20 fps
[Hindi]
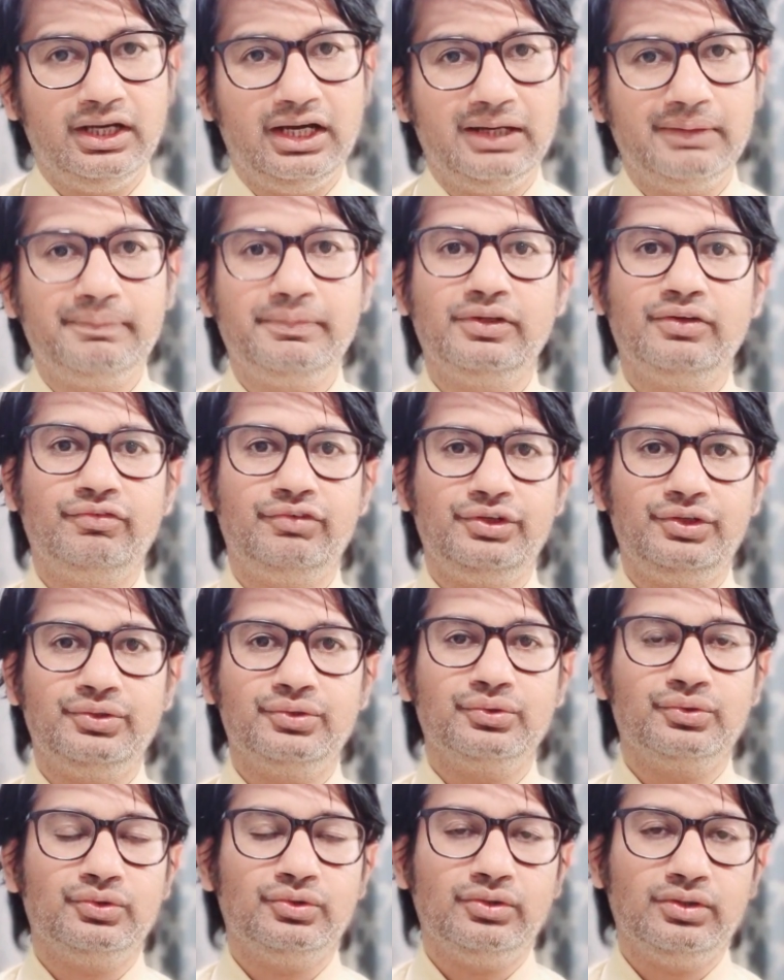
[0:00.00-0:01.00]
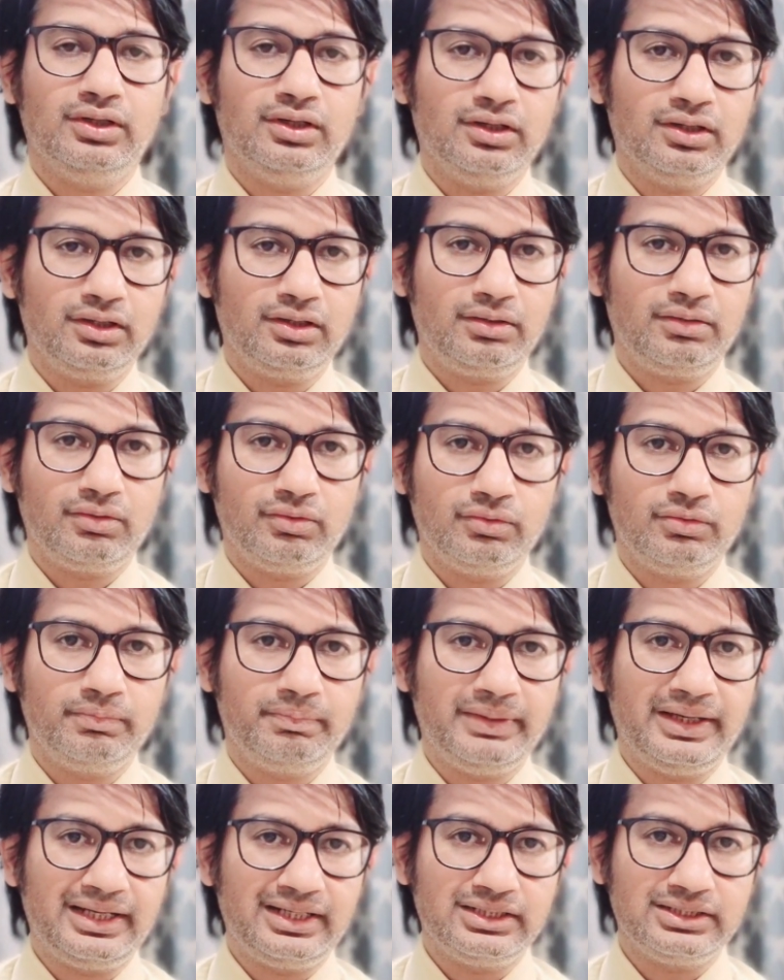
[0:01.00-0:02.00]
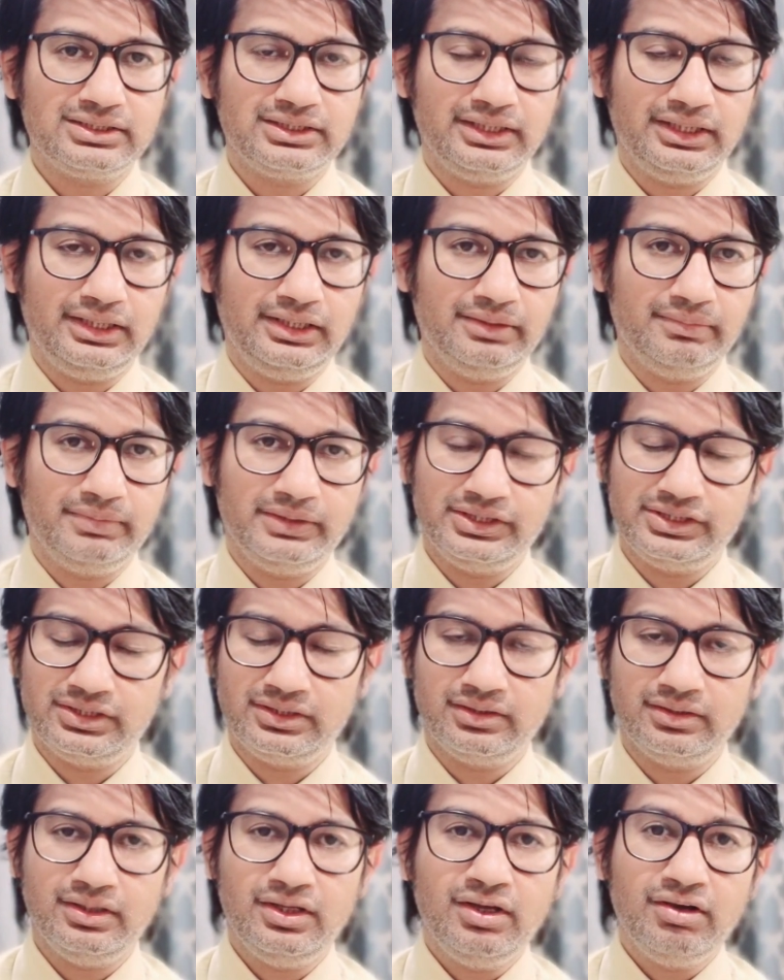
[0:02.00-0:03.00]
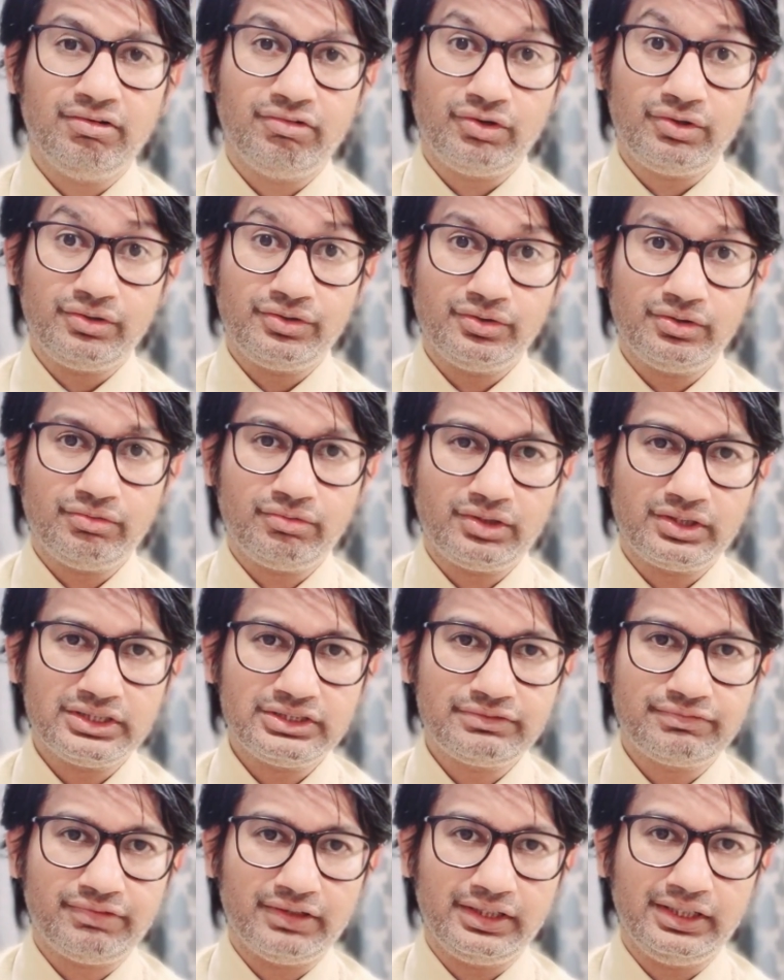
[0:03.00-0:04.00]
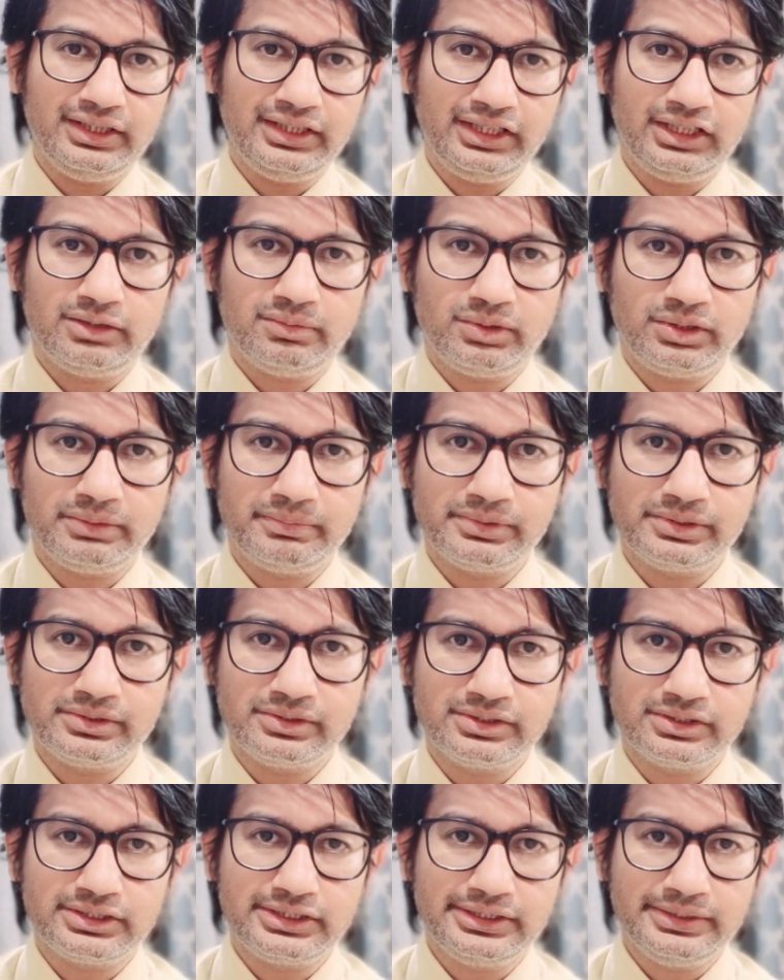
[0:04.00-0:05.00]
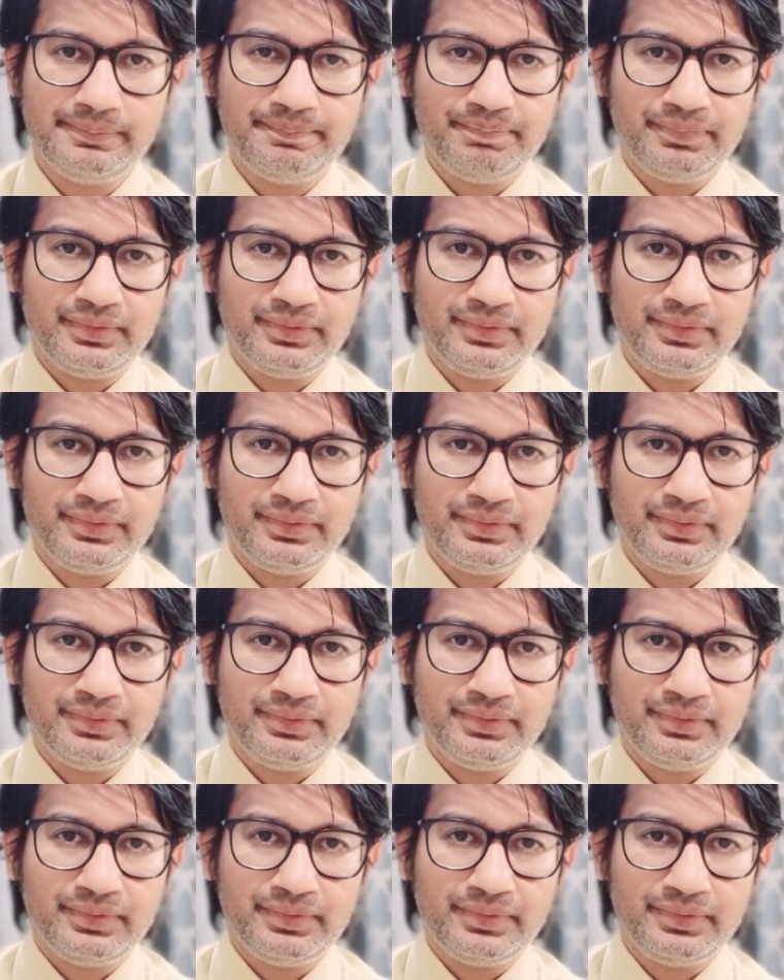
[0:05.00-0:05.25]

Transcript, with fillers: आप ये वीडियो को हर उन पेरेंट्स के लिए भेजें और यू नो व्हाट इज़ फनी थिंग अबाउट इमरजेंसी